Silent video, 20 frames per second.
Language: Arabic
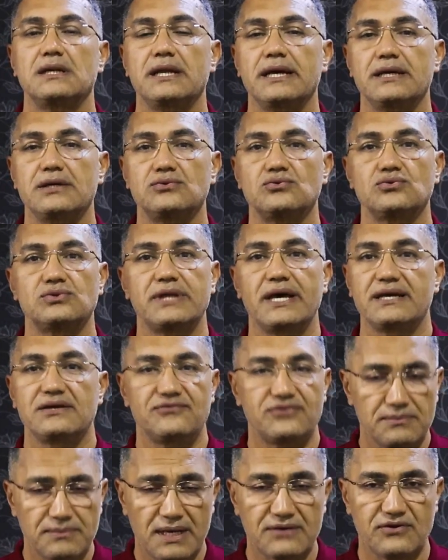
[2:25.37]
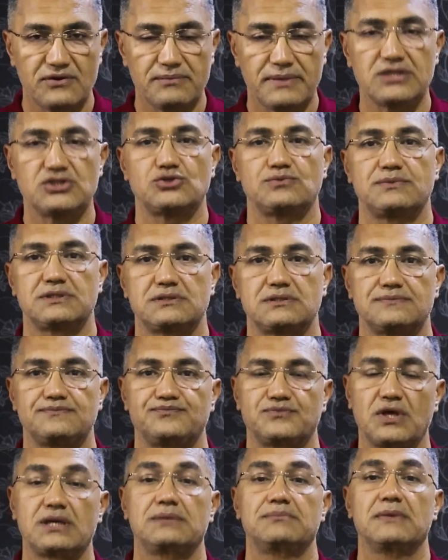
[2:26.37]
لانه ده هيفرق معاك في المانجمنت
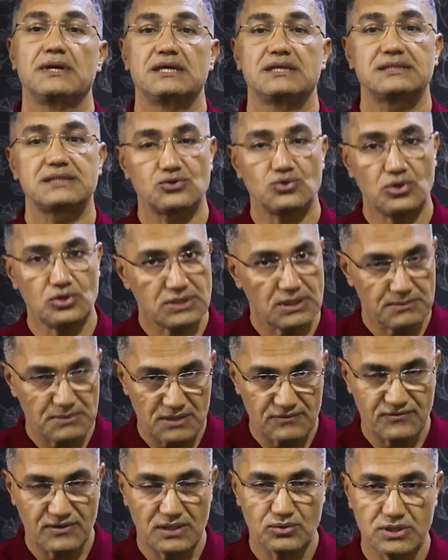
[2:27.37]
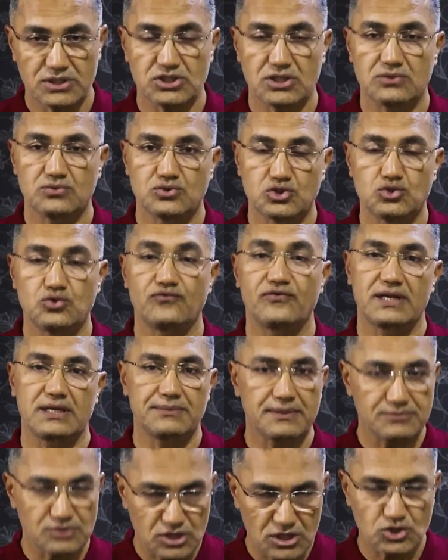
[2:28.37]
طيب انت هتروح تعمل ايفالويشن وتشوف
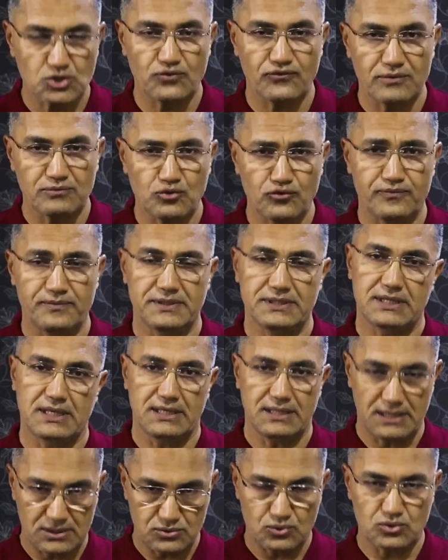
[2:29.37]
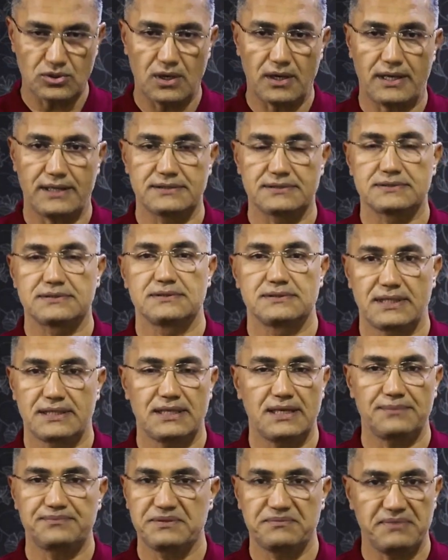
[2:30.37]
غالبا مش هتشوف الموفمنت لانها هتكون راحت
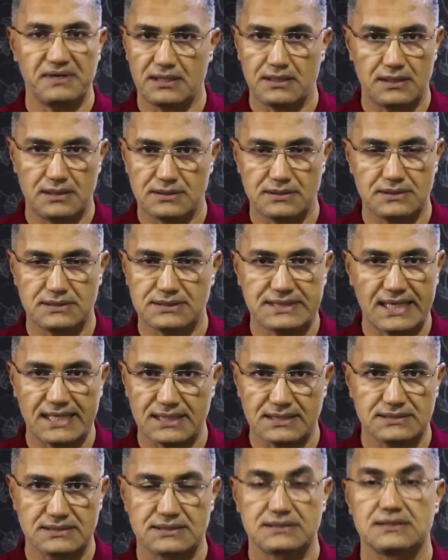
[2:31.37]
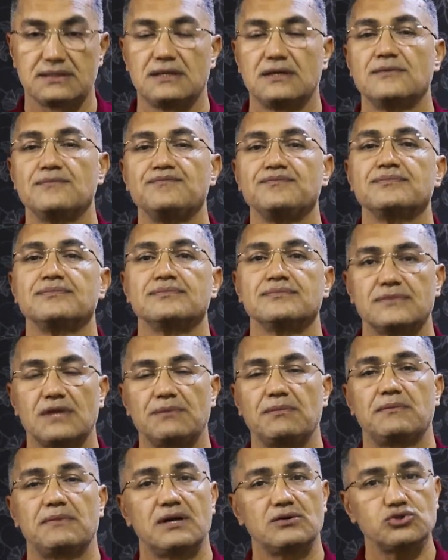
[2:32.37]
يعني انها بتبقى سكندز
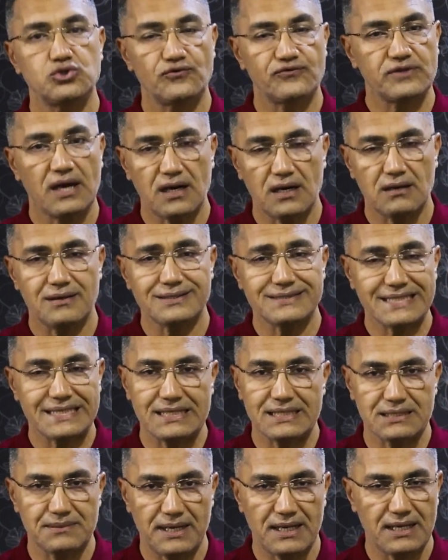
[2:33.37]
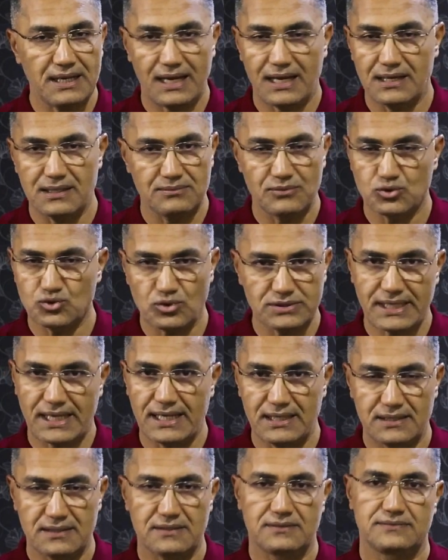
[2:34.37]
تمام لو شفتها خلاص خير يبقى الموضوع
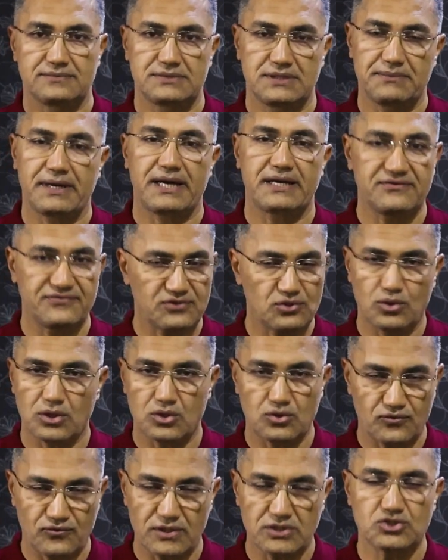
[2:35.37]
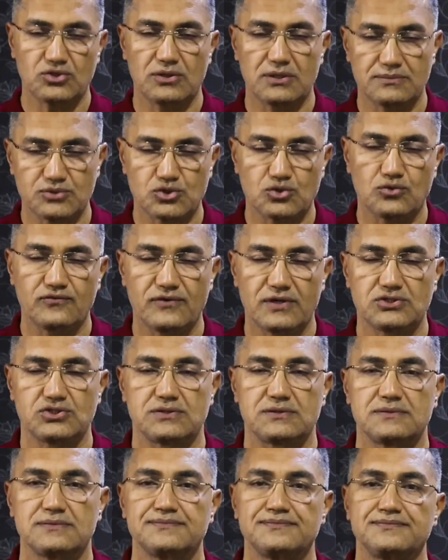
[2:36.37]
اتحل يبقى عرفت هو كونفرجن ولا مش
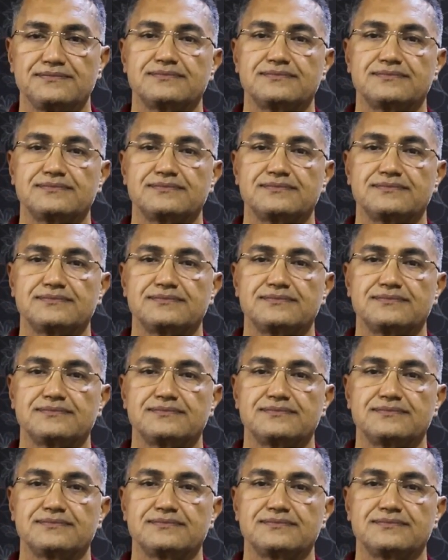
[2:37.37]
كونفرجن